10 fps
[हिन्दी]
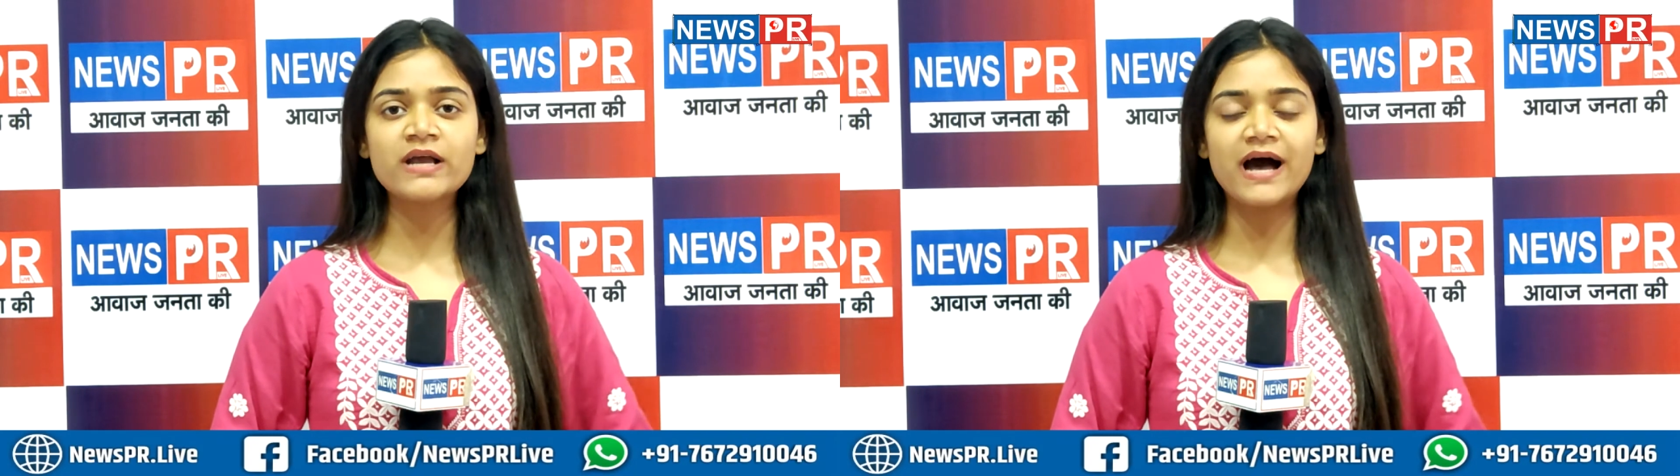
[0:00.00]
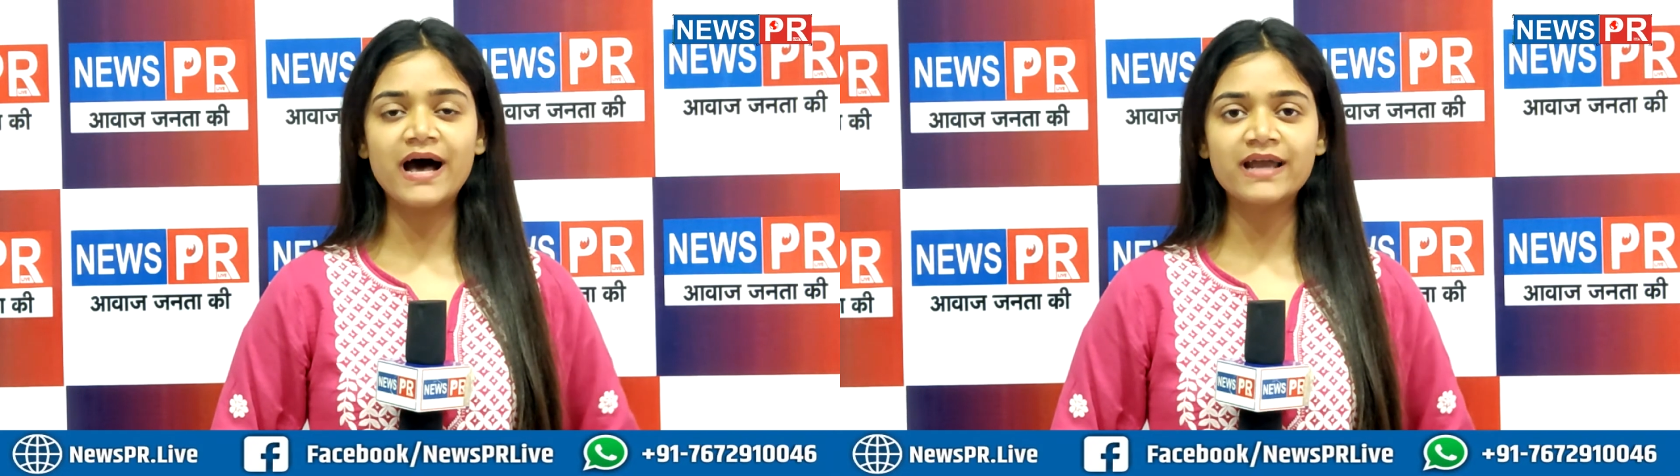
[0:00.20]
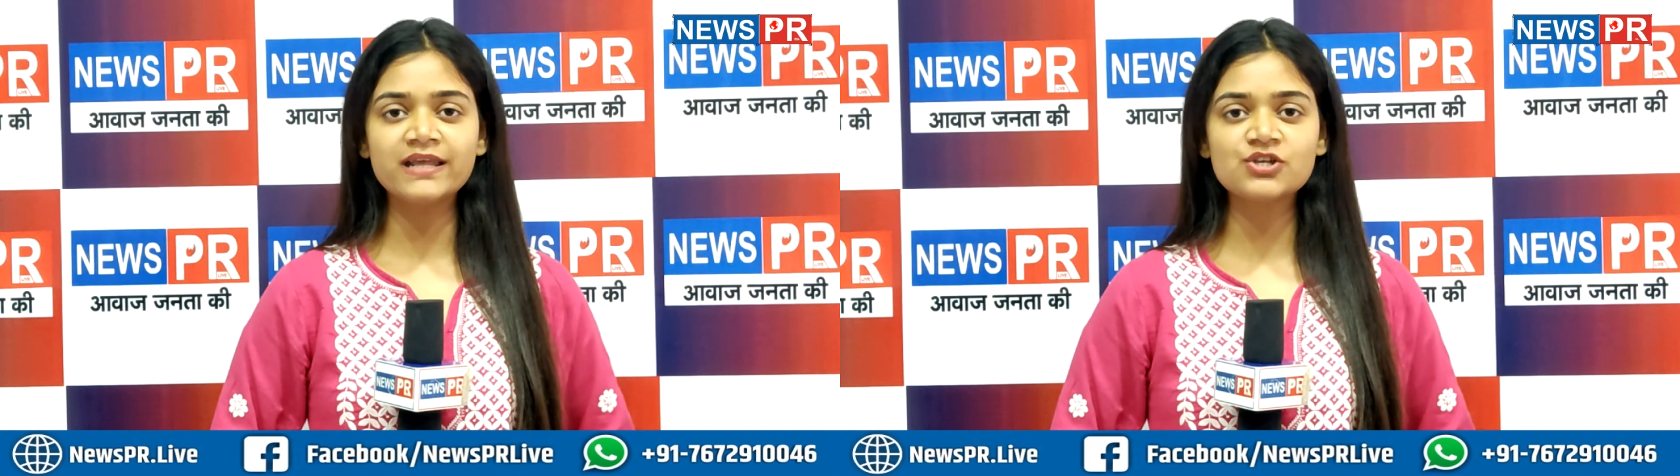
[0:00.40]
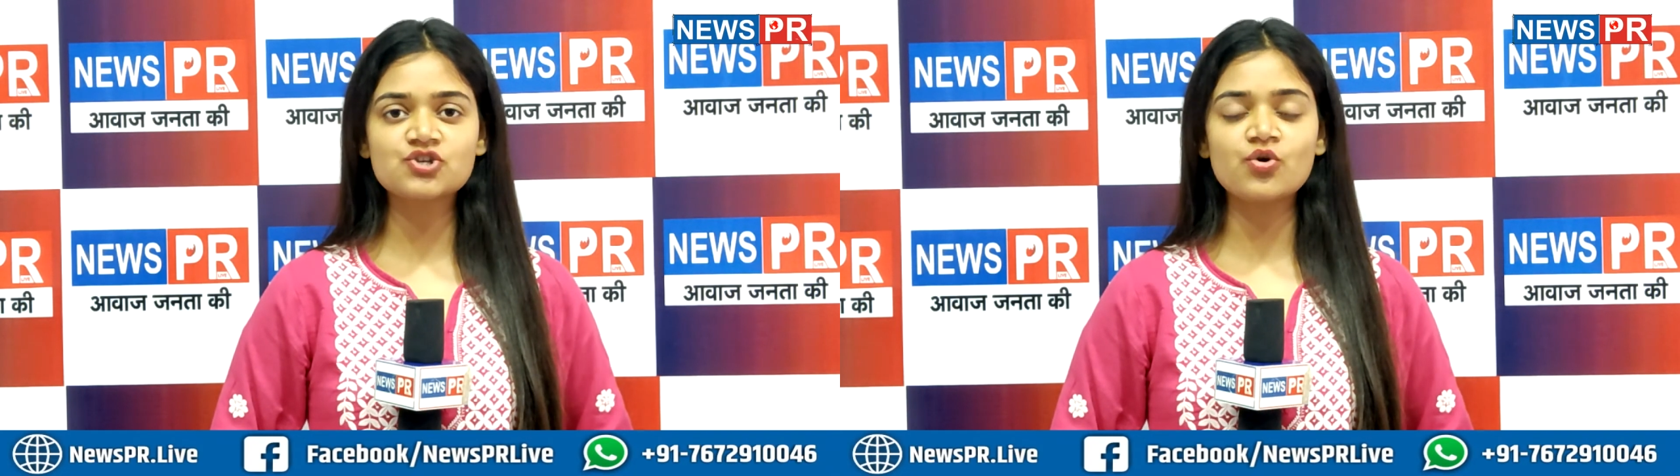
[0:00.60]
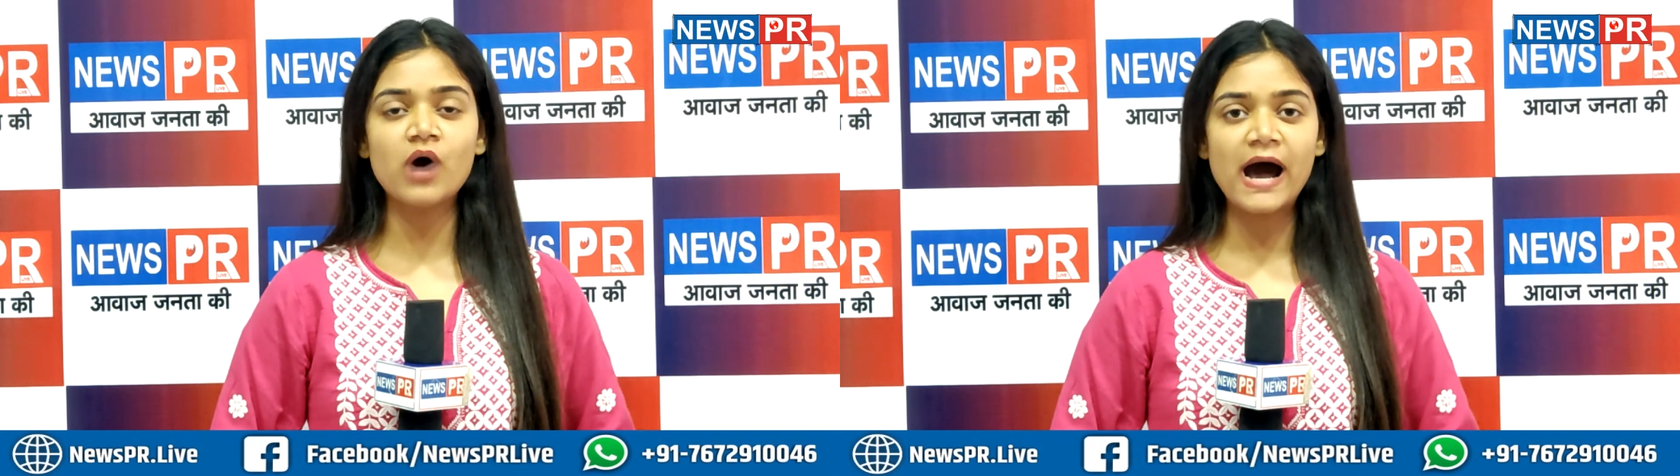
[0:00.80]
की कहानी
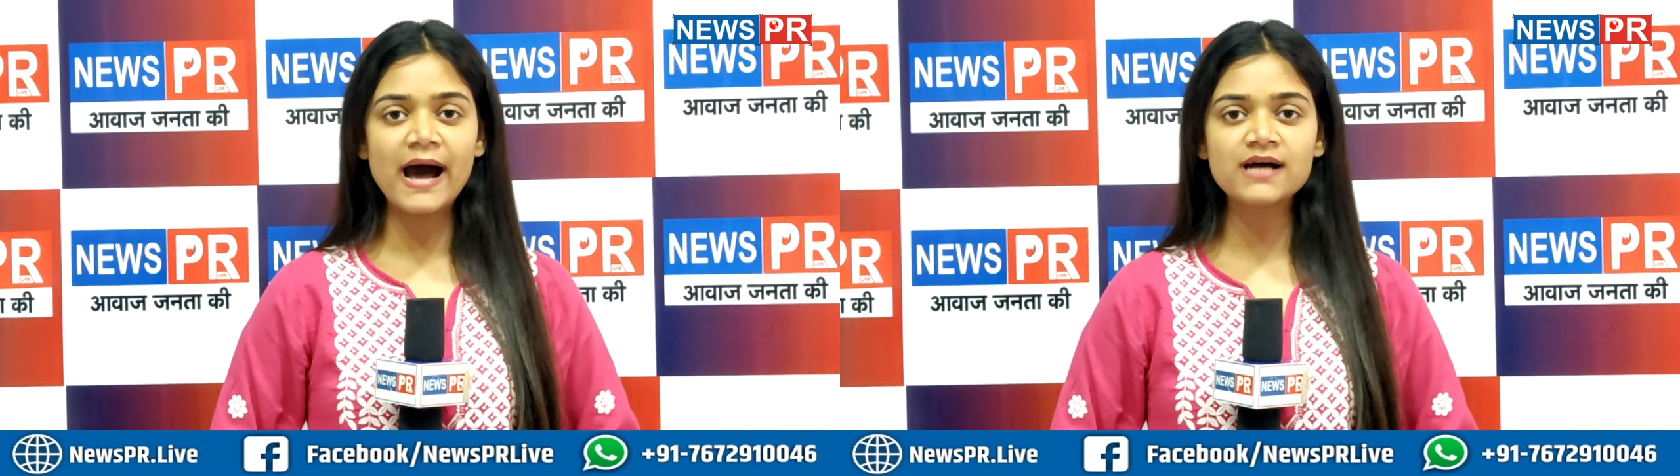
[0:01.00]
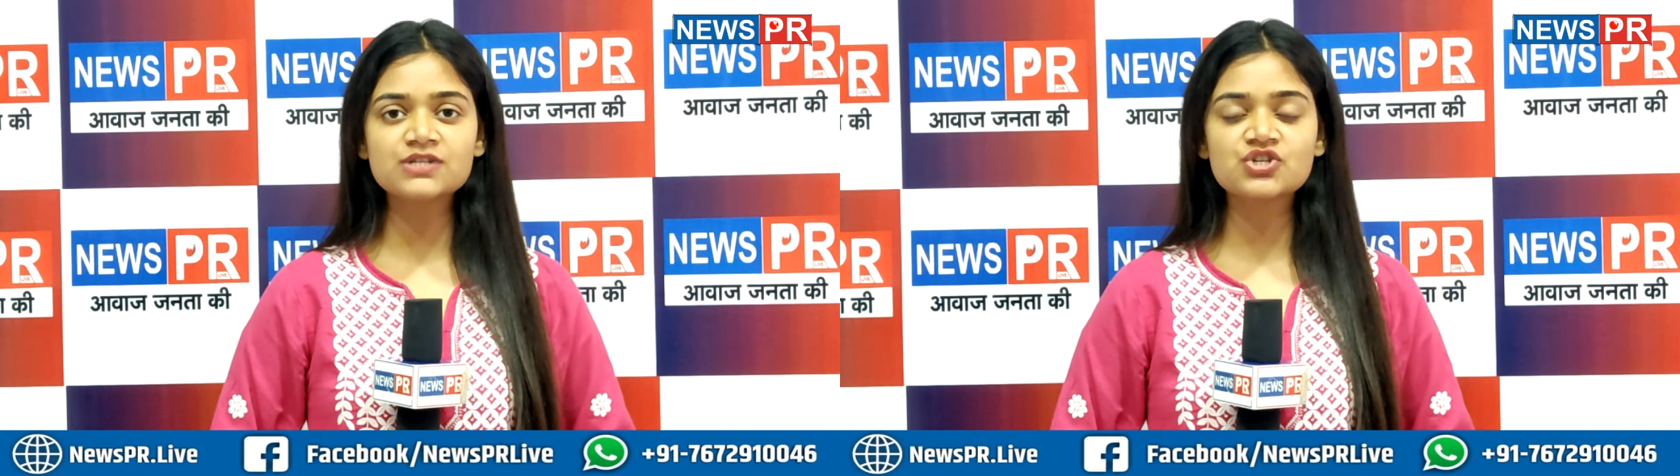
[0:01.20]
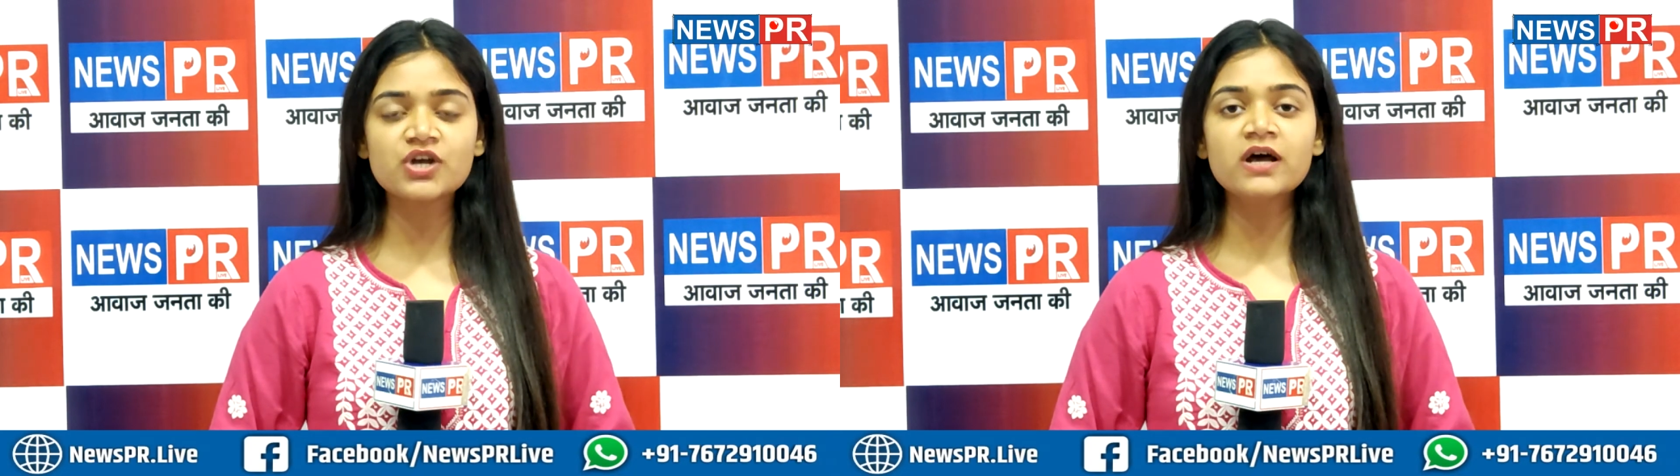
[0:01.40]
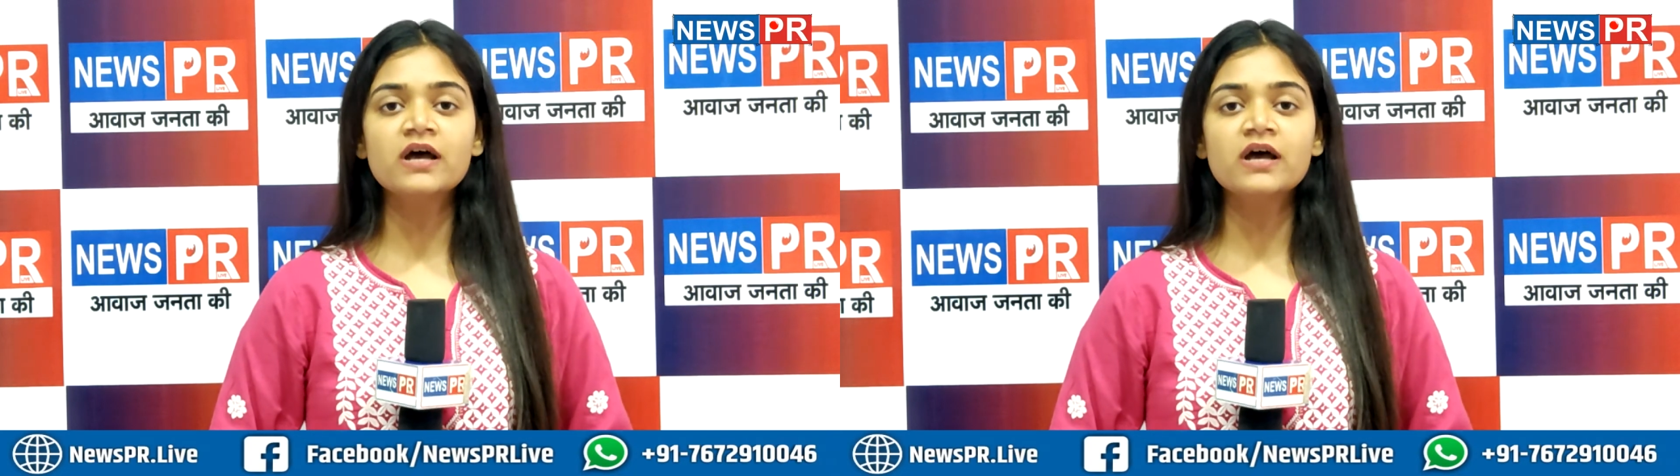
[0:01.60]
जो आज